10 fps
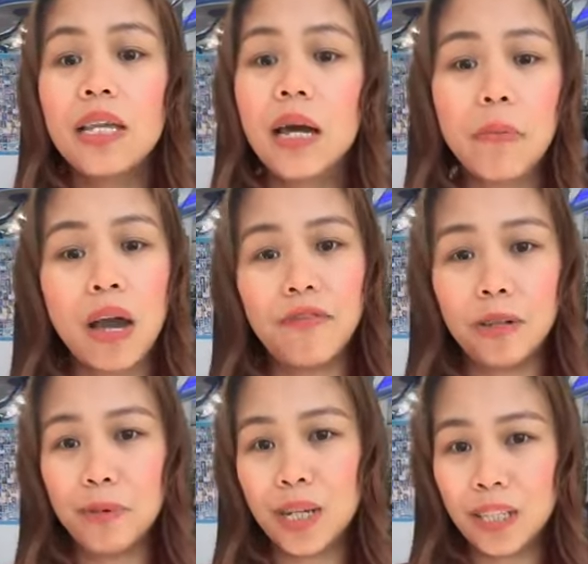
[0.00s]
na
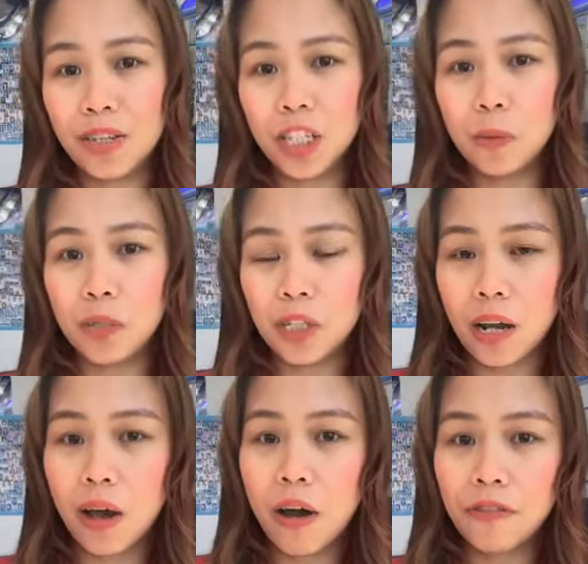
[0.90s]
ma-avail po natin yung
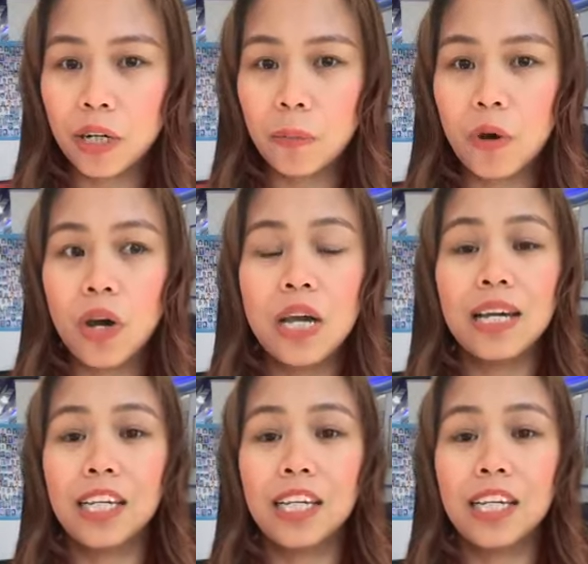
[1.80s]
special offer po.